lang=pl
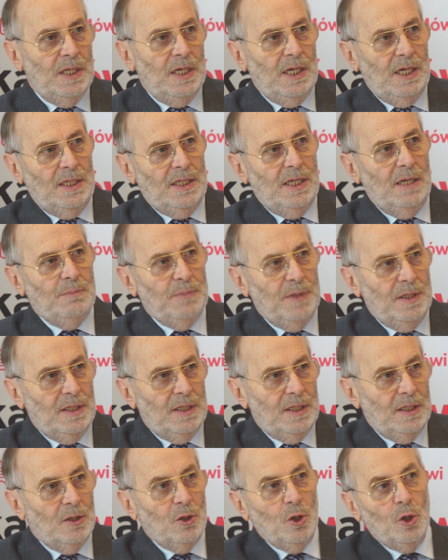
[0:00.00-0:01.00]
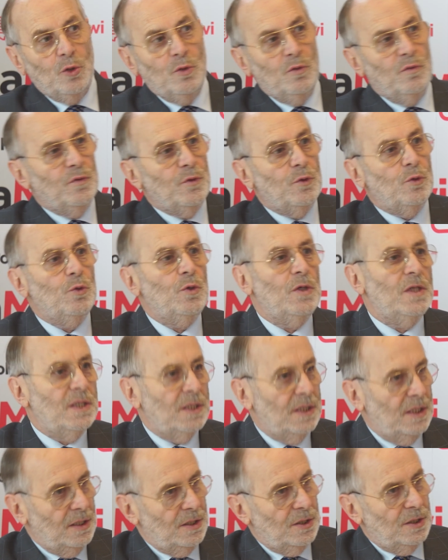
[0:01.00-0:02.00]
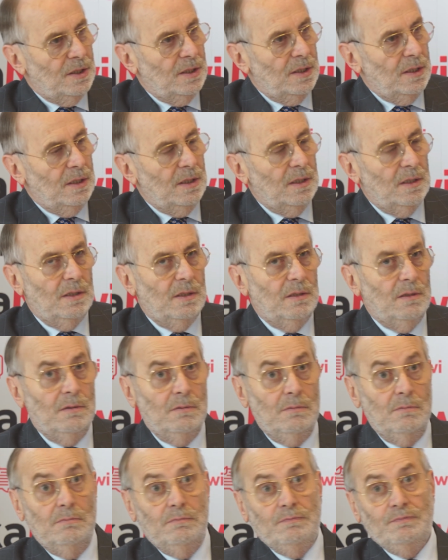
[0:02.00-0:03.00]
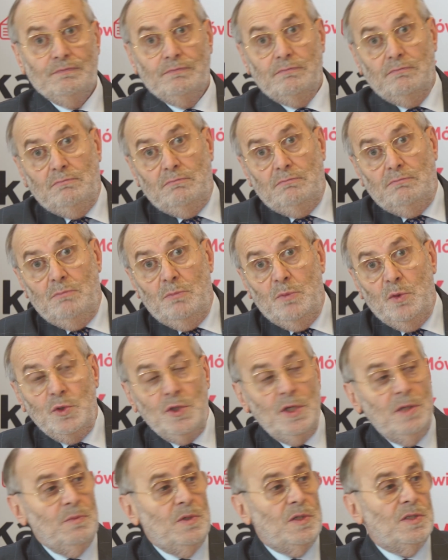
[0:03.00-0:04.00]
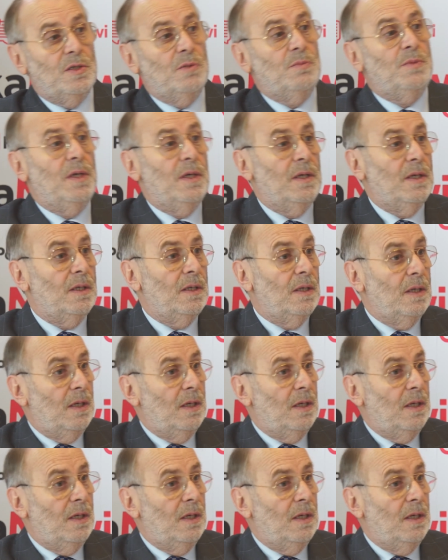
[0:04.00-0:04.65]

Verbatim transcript: na etapie tych lotów turystycznych. Możemy sobie